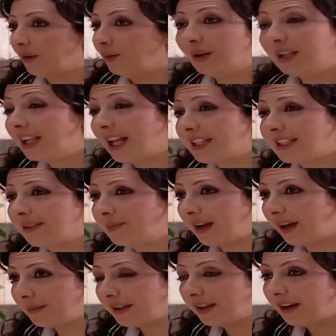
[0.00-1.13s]
والله العظيم يا
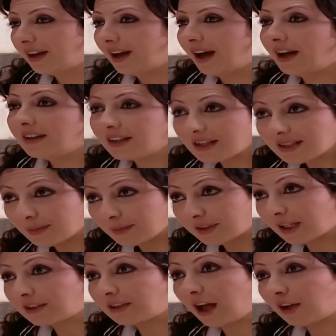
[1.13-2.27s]
ابي حتى اذا بدك
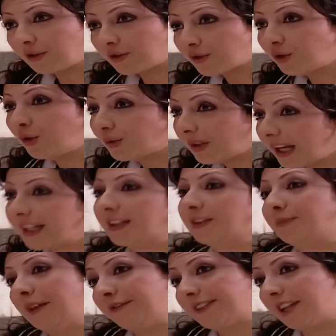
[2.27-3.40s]
تطلع على الاسطح وتاكد
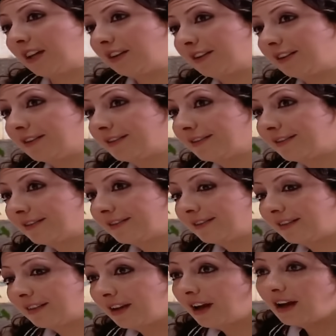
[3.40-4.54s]
بنفسك
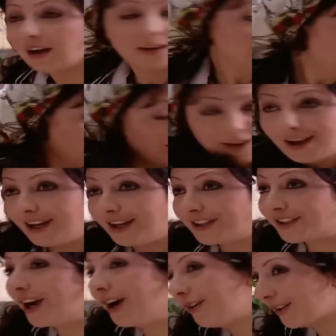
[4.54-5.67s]
ها
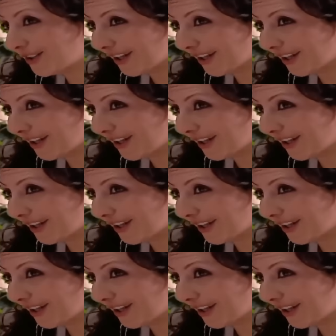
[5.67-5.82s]
شحو اجا